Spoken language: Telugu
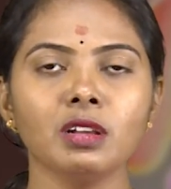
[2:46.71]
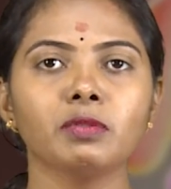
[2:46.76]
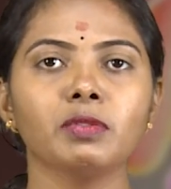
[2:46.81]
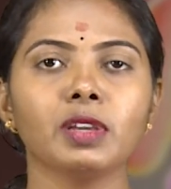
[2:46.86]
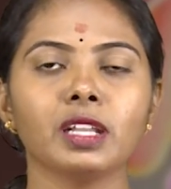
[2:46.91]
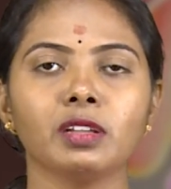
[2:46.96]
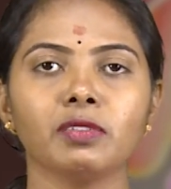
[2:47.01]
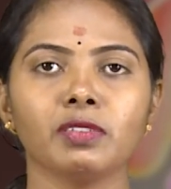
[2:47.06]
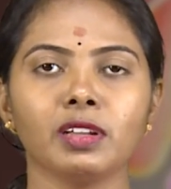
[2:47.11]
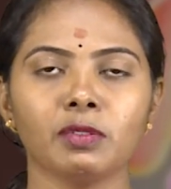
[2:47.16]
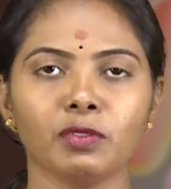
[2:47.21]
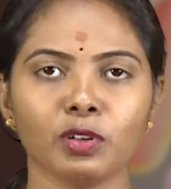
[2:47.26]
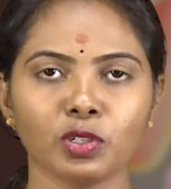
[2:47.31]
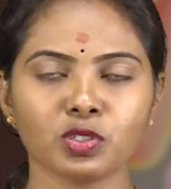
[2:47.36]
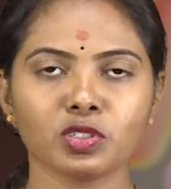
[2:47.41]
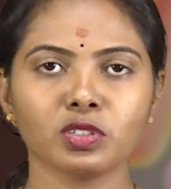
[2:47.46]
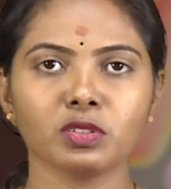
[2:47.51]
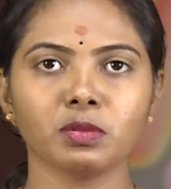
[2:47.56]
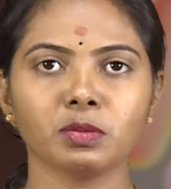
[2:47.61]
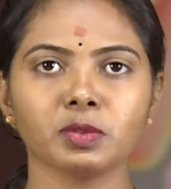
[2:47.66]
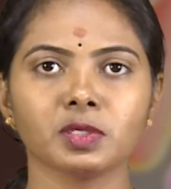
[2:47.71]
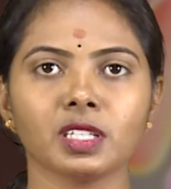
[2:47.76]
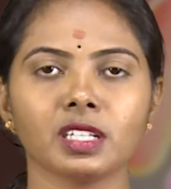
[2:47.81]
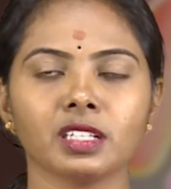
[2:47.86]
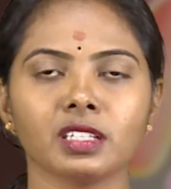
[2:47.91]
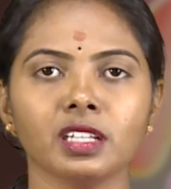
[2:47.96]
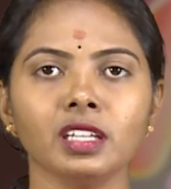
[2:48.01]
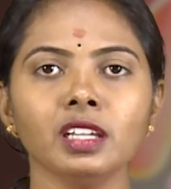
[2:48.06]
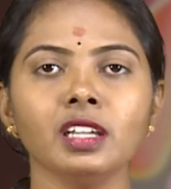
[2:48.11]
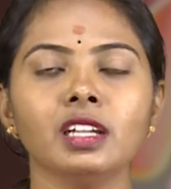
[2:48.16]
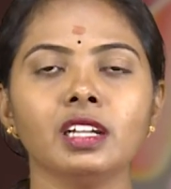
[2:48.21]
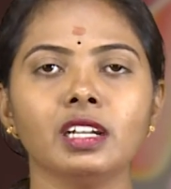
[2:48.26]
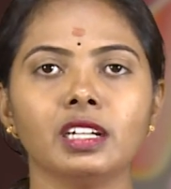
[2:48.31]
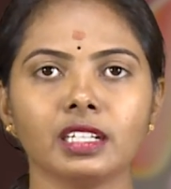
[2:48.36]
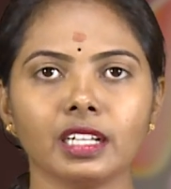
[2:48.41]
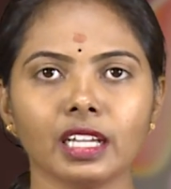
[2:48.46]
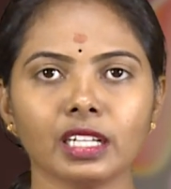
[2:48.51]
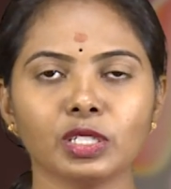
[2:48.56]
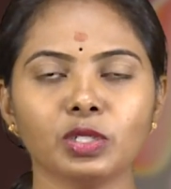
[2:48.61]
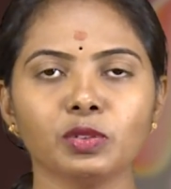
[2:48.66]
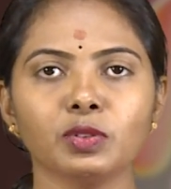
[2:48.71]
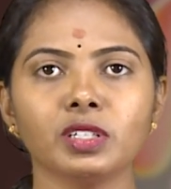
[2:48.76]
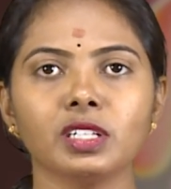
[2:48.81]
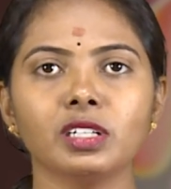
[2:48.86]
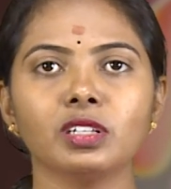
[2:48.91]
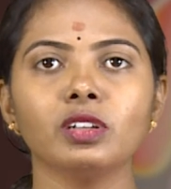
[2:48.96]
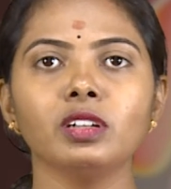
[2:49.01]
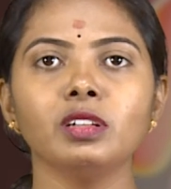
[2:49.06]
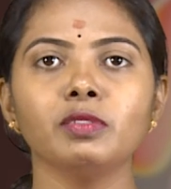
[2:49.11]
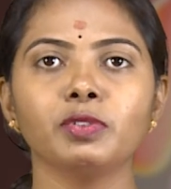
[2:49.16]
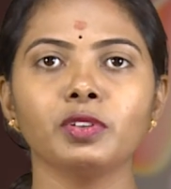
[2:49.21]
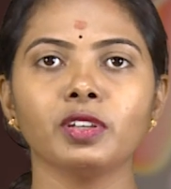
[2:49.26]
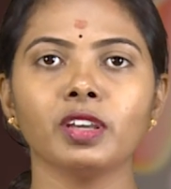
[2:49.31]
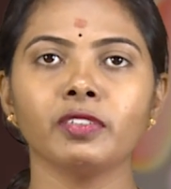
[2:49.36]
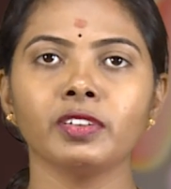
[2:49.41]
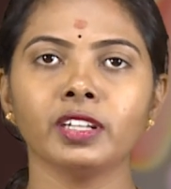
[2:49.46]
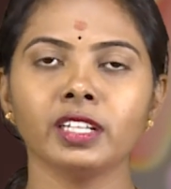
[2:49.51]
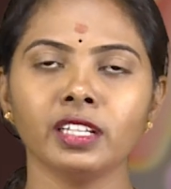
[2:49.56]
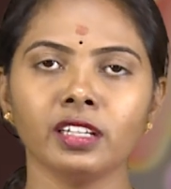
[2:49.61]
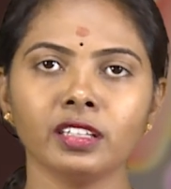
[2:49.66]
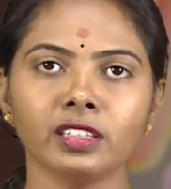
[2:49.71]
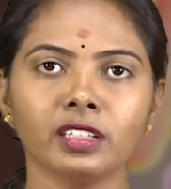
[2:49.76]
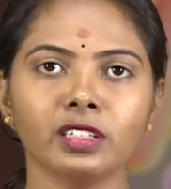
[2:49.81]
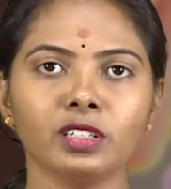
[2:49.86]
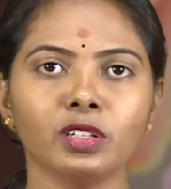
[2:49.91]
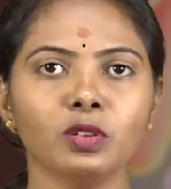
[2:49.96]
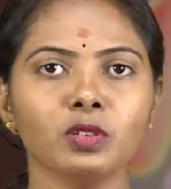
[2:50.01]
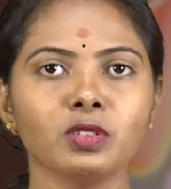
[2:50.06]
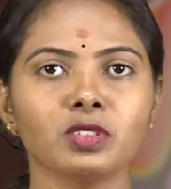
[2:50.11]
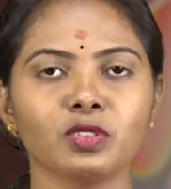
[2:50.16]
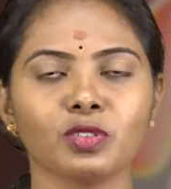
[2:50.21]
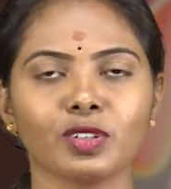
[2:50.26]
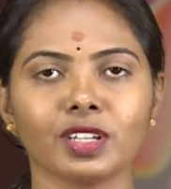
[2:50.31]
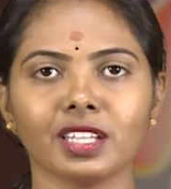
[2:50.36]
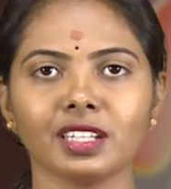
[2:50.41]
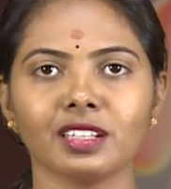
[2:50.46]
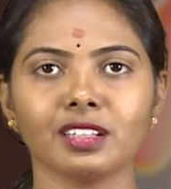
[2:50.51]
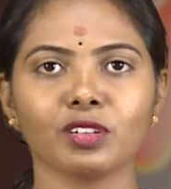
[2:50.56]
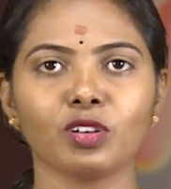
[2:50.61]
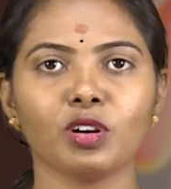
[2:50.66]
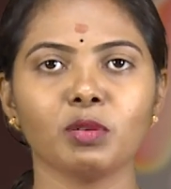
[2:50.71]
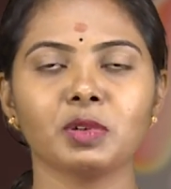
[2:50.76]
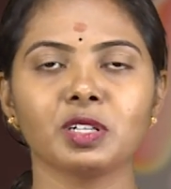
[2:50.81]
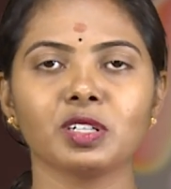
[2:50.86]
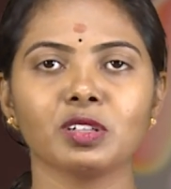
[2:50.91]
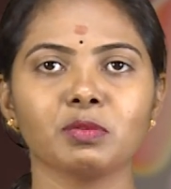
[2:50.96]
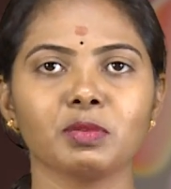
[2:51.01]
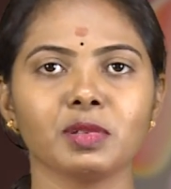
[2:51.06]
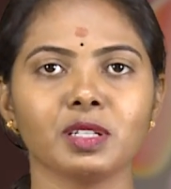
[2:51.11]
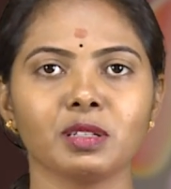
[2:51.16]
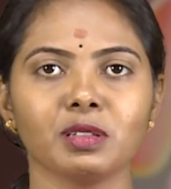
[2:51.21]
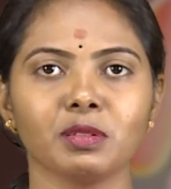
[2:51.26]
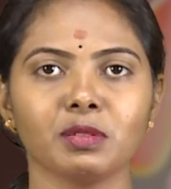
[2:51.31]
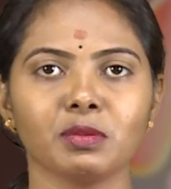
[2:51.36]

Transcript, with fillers: వెరీ వెల్ వాష్రూమ్స్ అండి థ్యాంక్ యూ వన్ అండ్ ఆల్ ఇఫ్ యూ హ్యావ్ ఎనీ అదర్ డౌట్స్ యూ క్యాన్ కామెంట్ ఆన్ మై